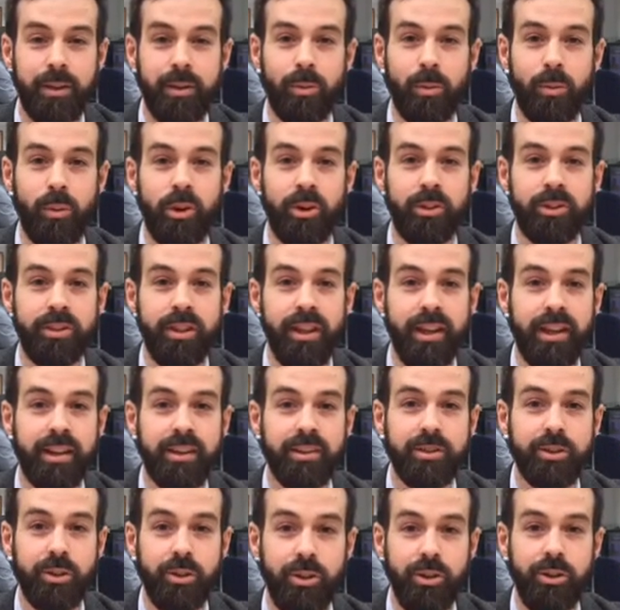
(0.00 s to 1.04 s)
Buenos días,
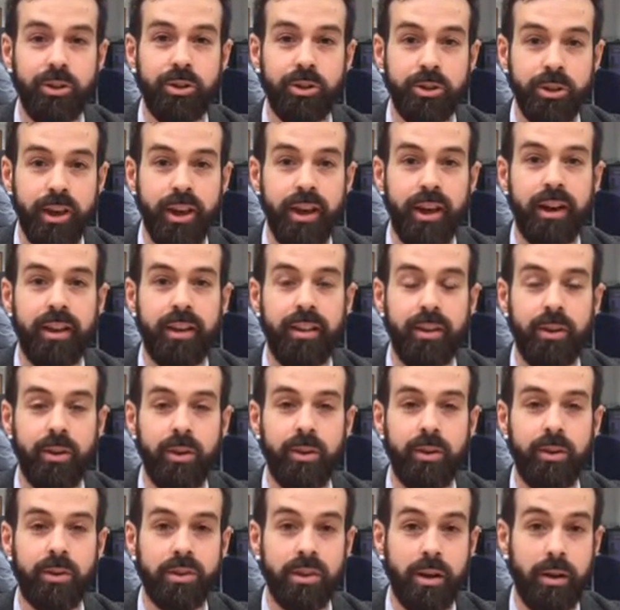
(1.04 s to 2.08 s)
soy José Garrido y
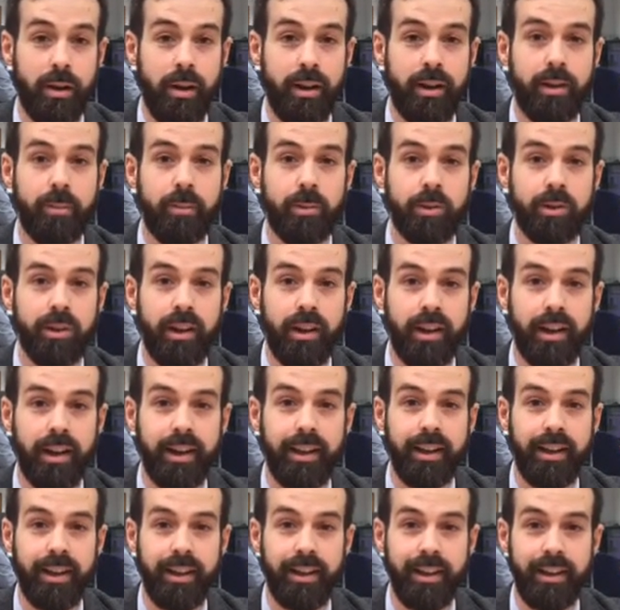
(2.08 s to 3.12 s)
hoy os hablaremos del
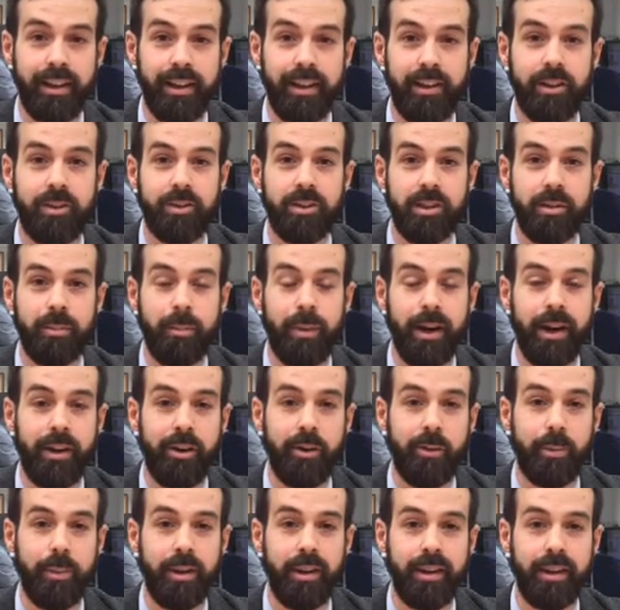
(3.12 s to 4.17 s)
Caja Ingenieros
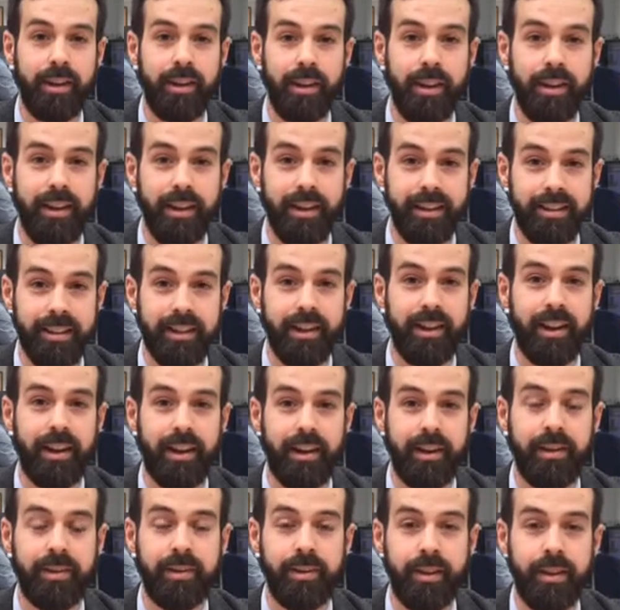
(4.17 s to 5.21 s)
Environment ISR.
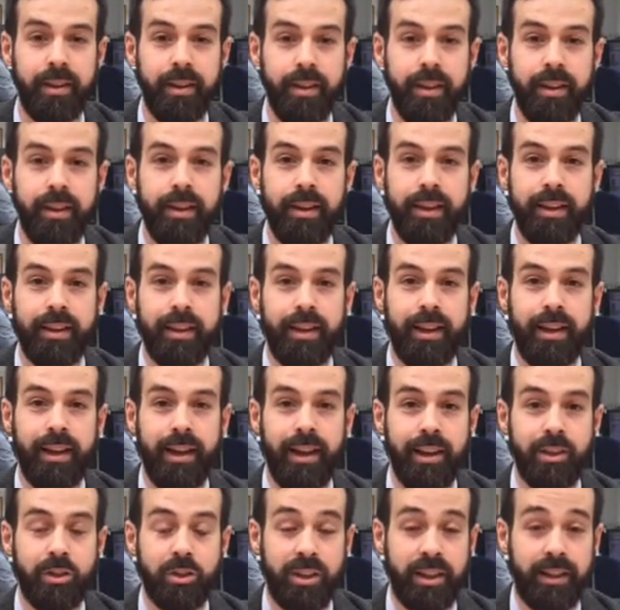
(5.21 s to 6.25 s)

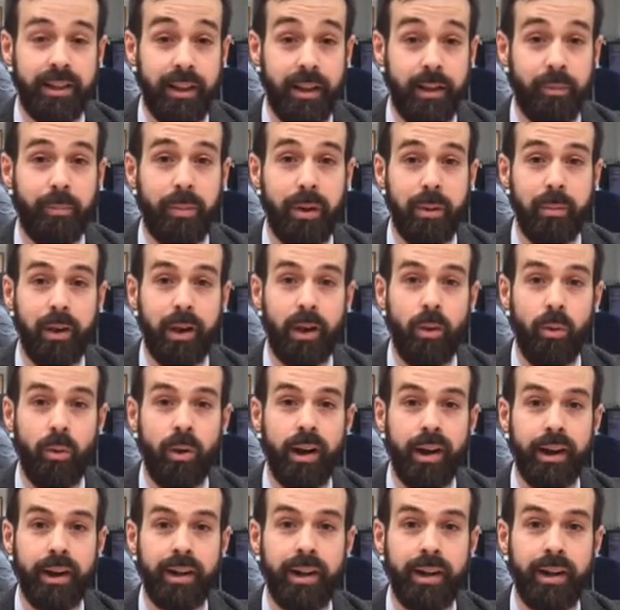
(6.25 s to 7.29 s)
En primer
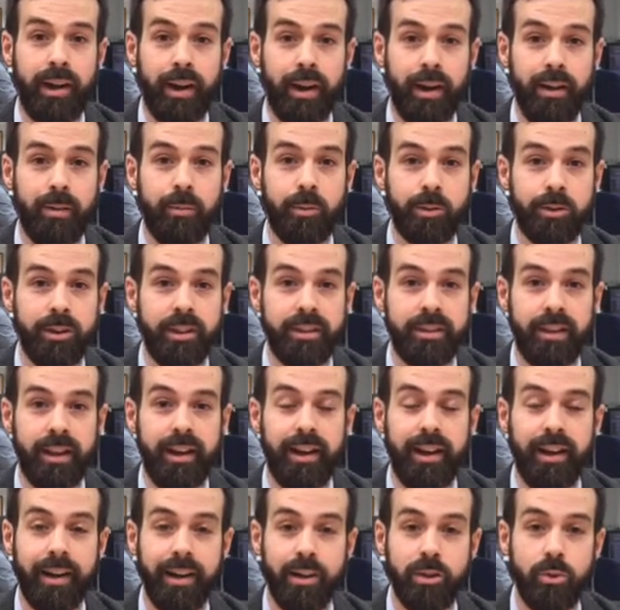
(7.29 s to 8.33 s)
lugar, querríamos
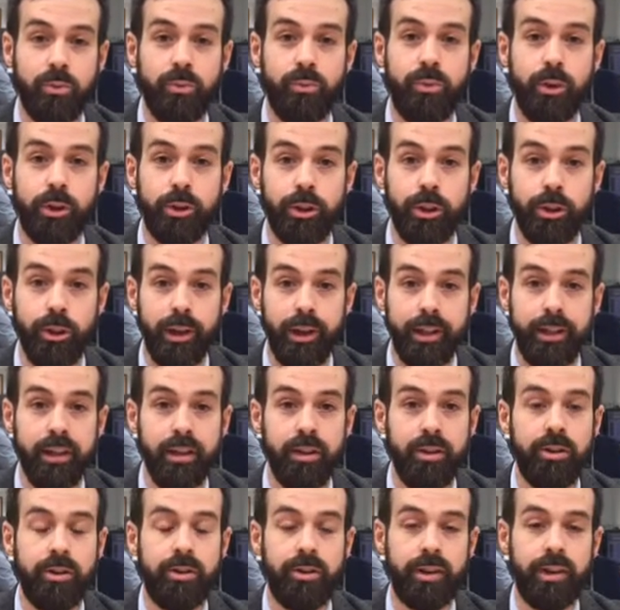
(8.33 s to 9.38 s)
destacar que es un fondo
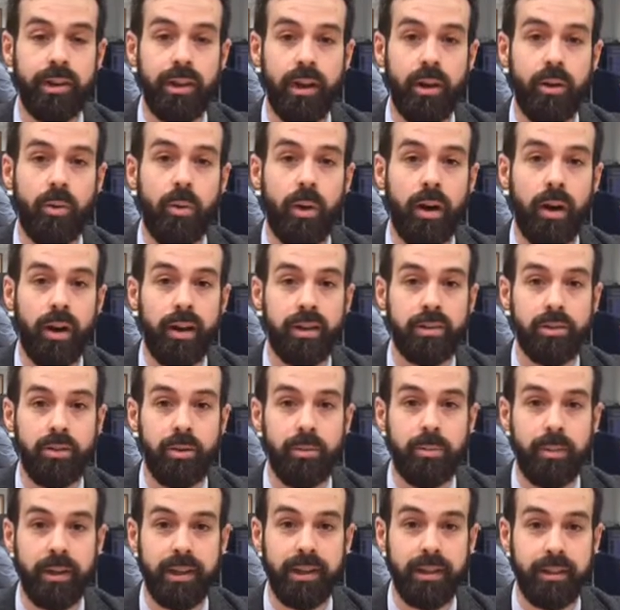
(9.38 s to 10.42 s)
ético en el cual las
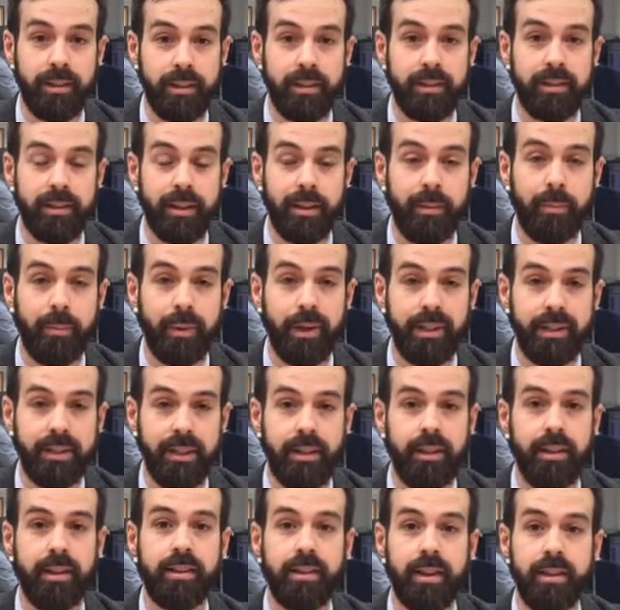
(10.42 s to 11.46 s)
compañías que están
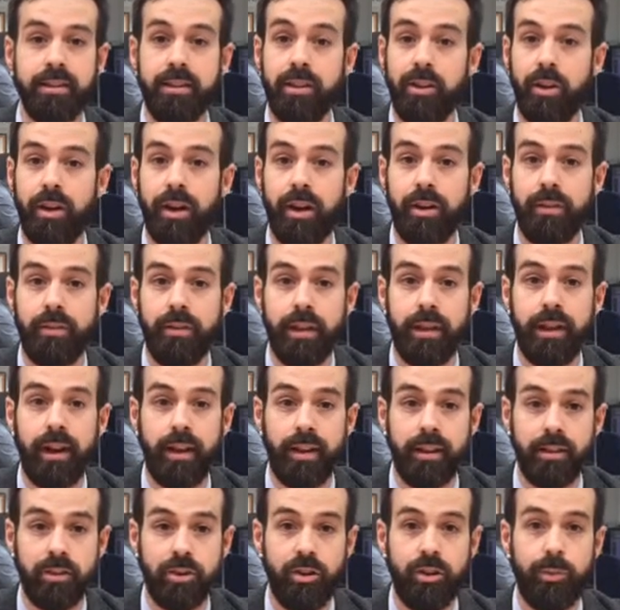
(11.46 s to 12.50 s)
presentes han sido
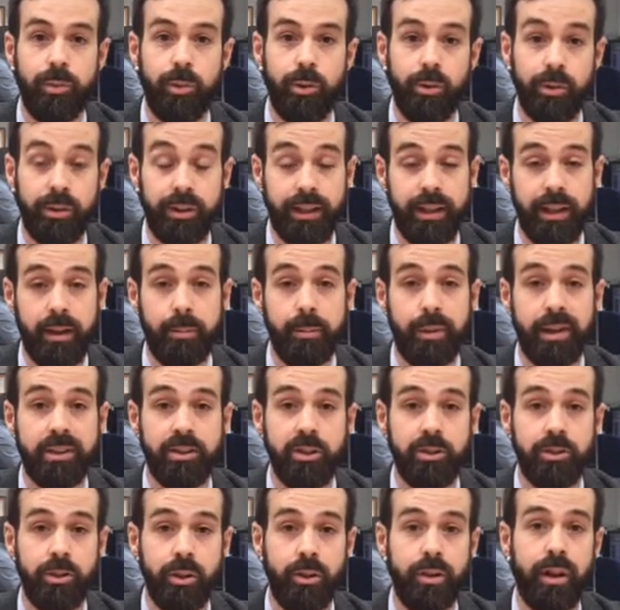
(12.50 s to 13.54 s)
calificadas como de
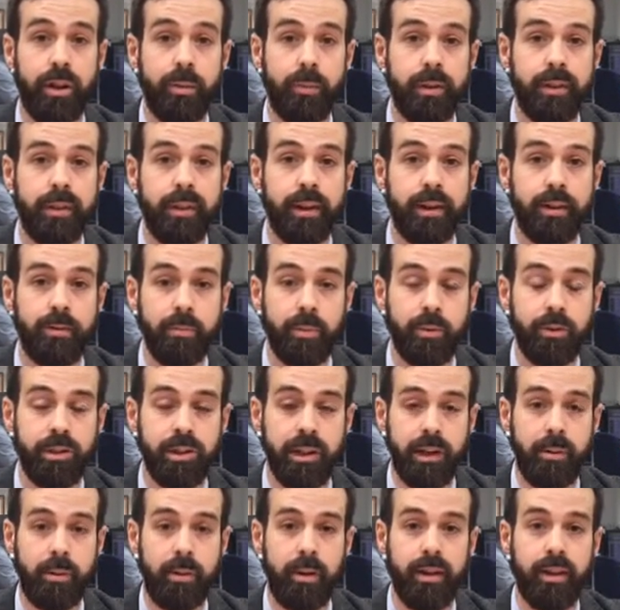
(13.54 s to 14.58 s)
inversión socialmente
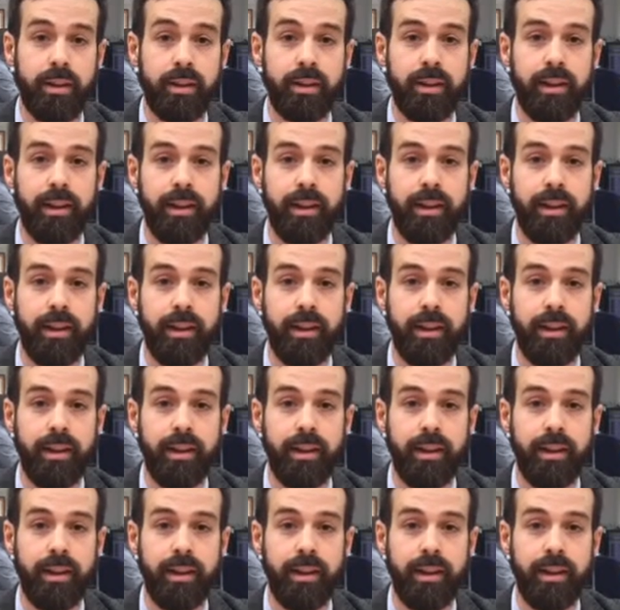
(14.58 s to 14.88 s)
responsable